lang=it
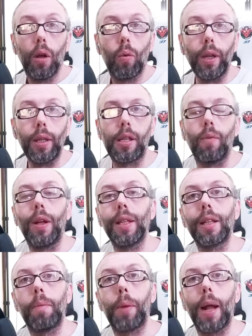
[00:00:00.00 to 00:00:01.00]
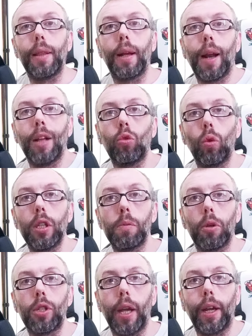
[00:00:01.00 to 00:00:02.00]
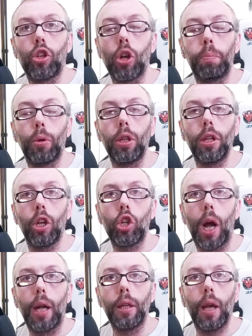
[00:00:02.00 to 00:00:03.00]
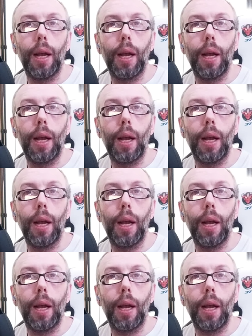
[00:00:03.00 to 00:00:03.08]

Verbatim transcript: Quindi se voi andate a prendere Gran Turismo 6 che ha più di 10 anni,